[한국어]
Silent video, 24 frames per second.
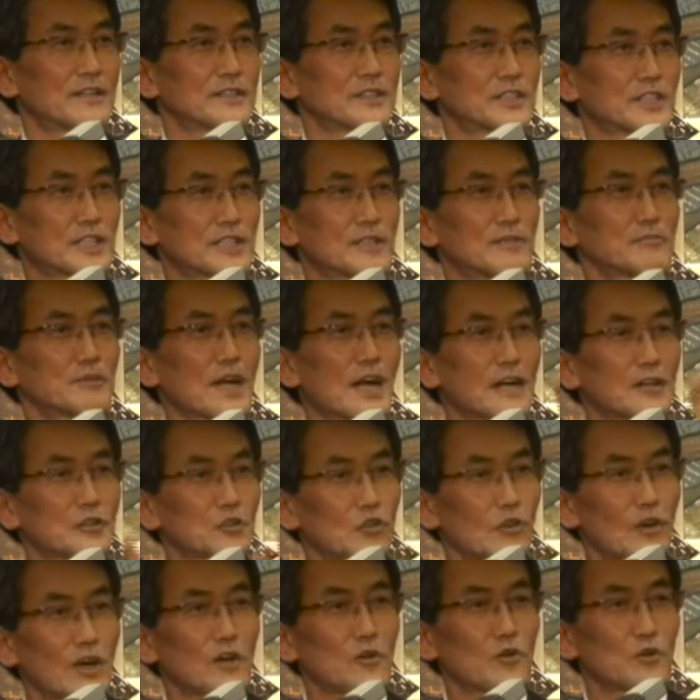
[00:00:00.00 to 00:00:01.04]
지금
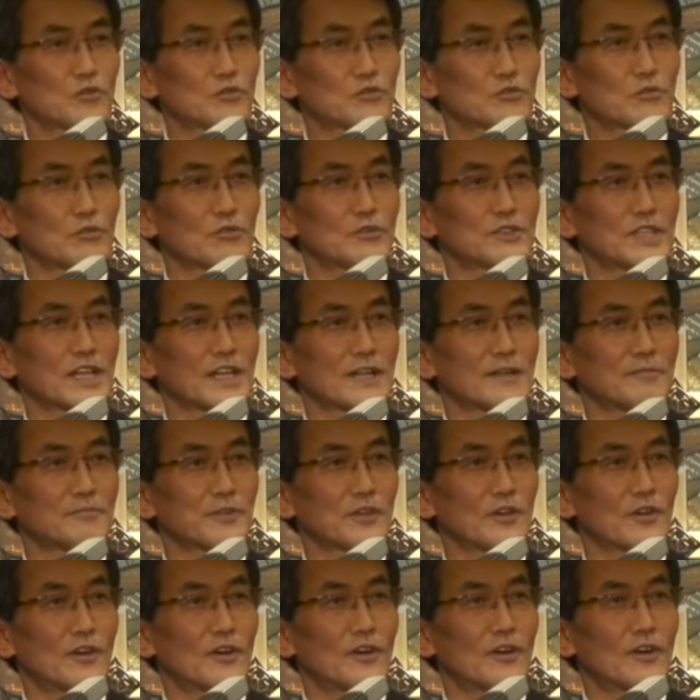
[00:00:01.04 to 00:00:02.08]
강도하고 들어온
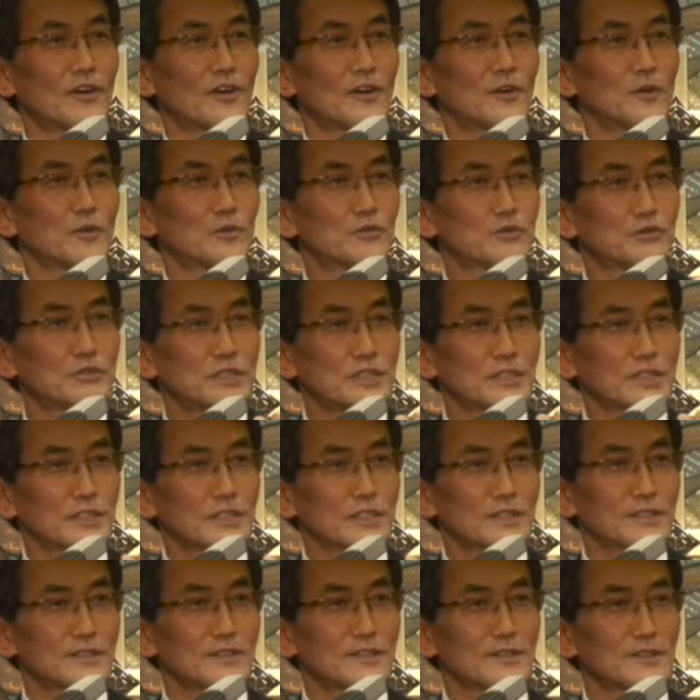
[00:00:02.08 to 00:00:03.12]
사람도
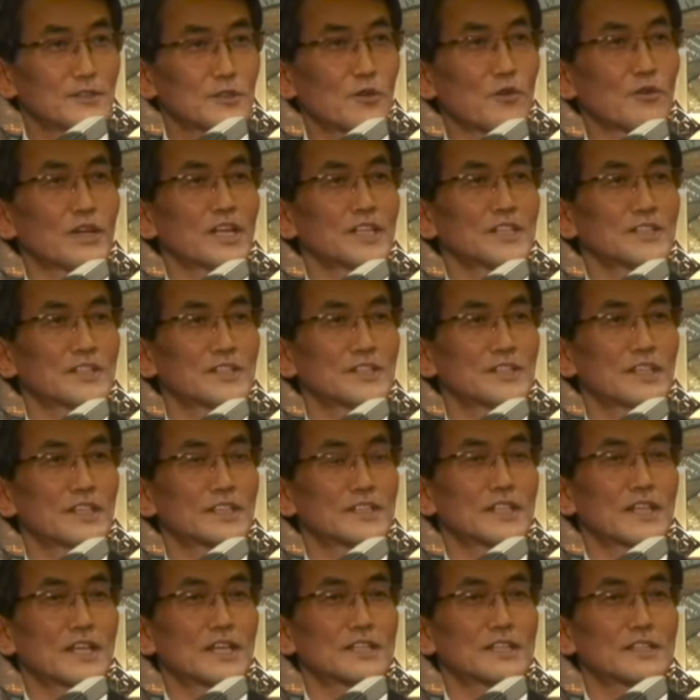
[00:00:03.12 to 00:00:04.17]
우리를 통해서
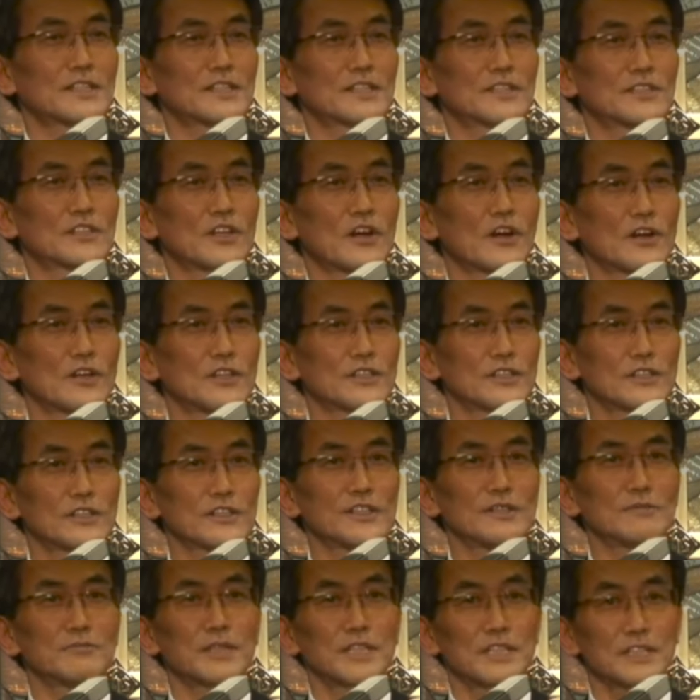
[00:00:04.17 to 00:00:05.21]
역사하시는
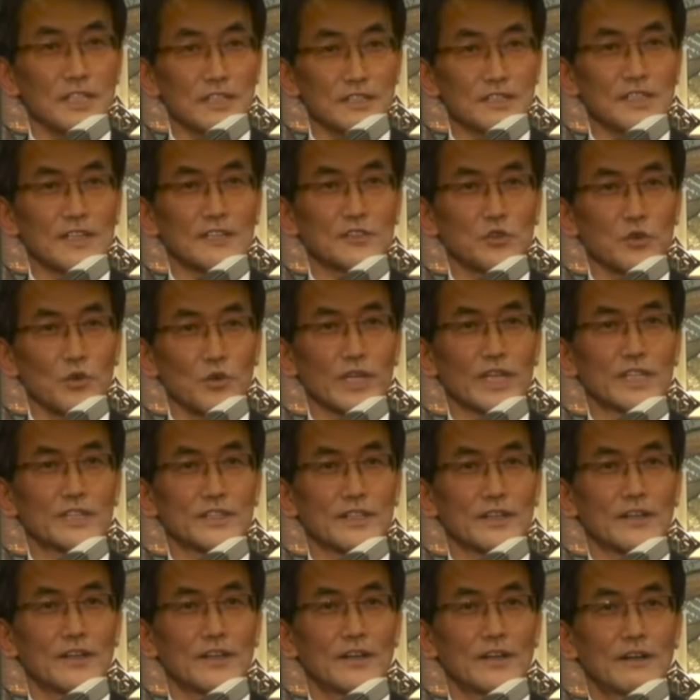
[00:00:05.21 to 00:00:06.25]
성령님의 역사
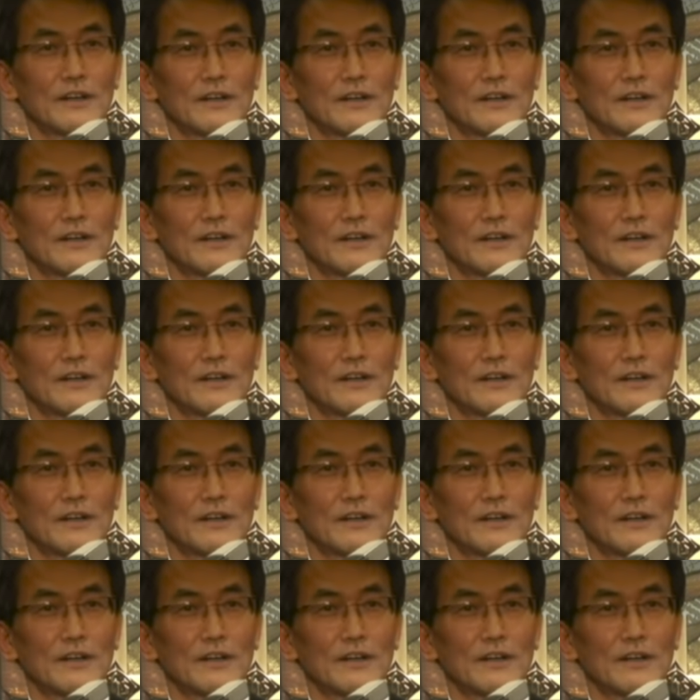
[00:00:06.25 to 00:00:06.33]
속에서